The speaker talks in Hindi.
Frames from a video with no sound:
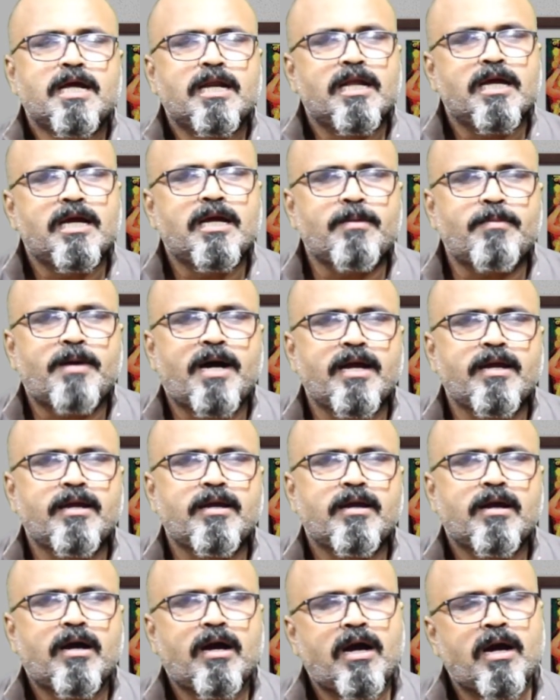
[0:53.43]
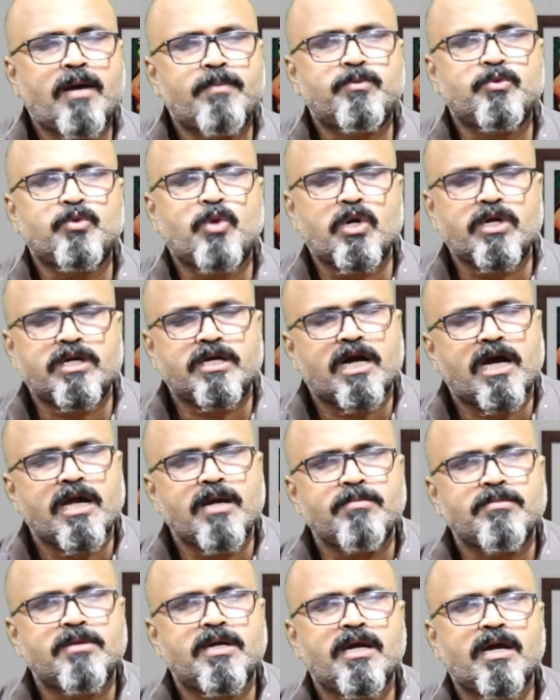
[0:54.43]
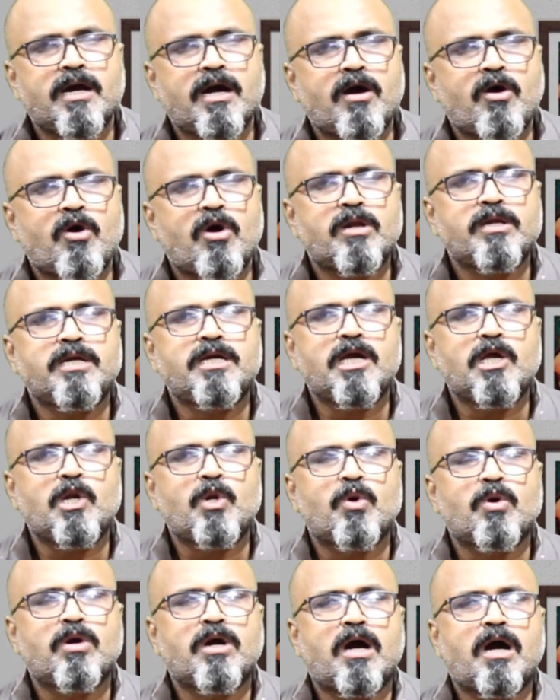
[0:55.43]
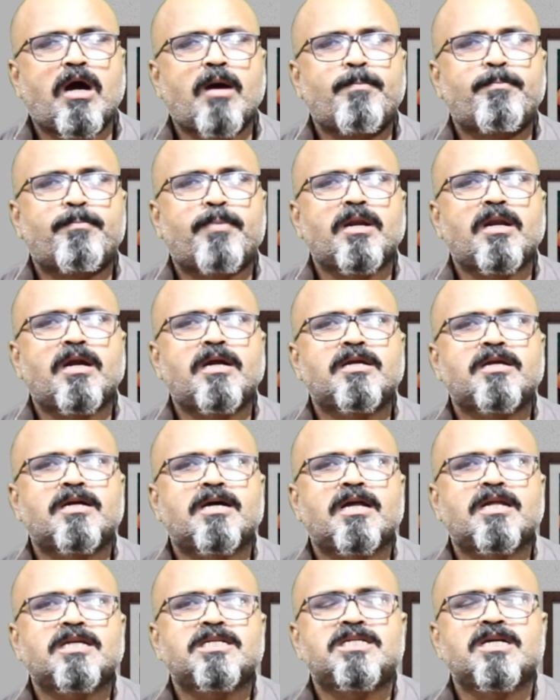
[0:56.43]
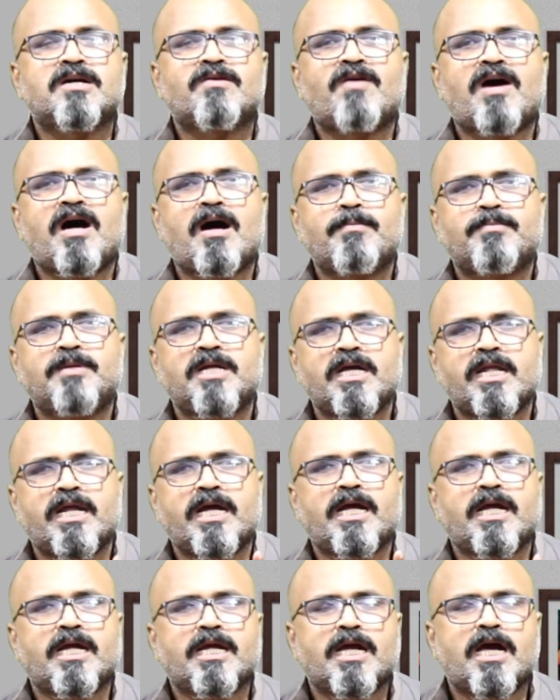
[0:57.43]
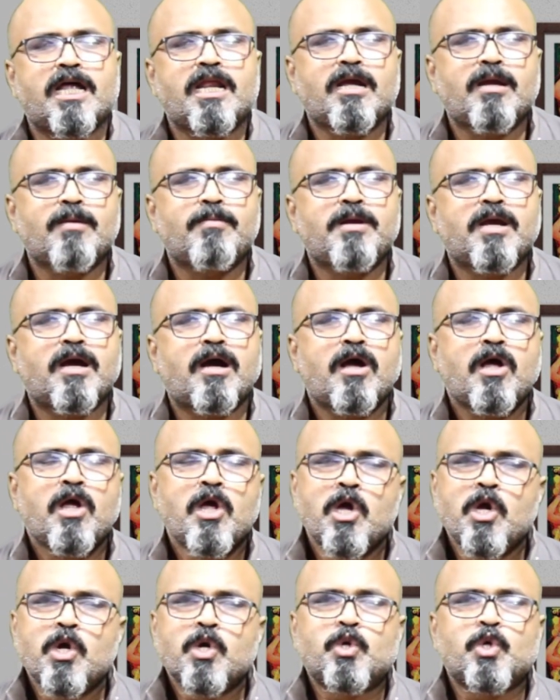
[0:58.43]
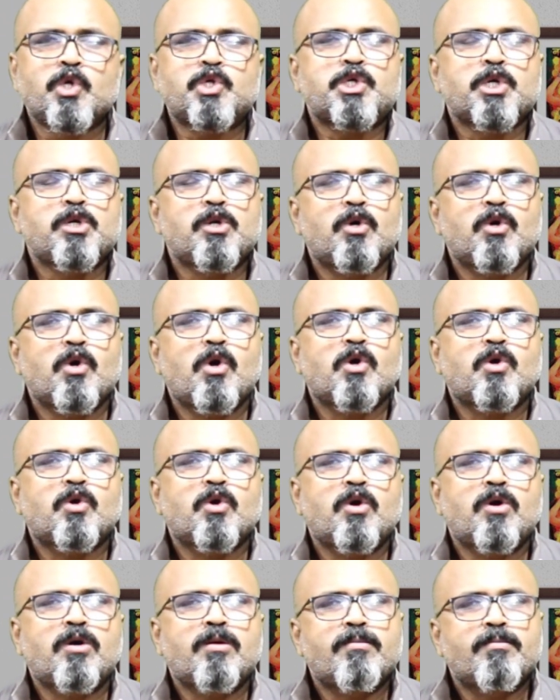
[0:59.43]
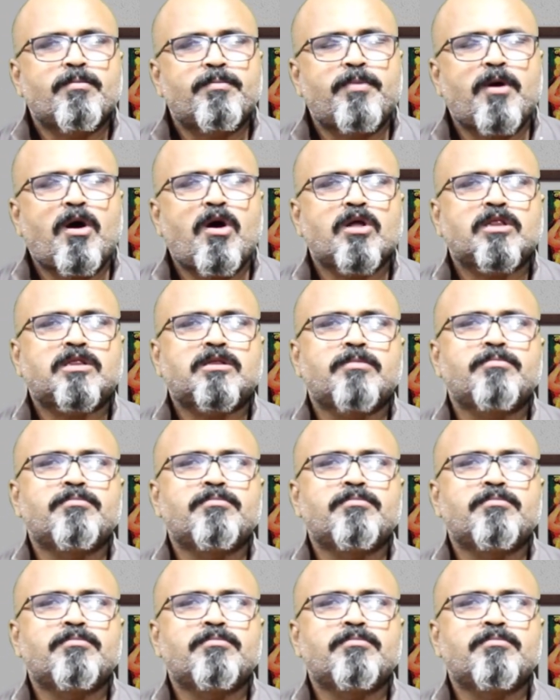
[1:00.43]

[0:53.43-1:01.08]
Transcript: लेकिन भाई अब वो टाइम गया और ये लोग अब पलट कर जवाब दे रहे हैं यानी कि भैया कुछ लोगों को बहुत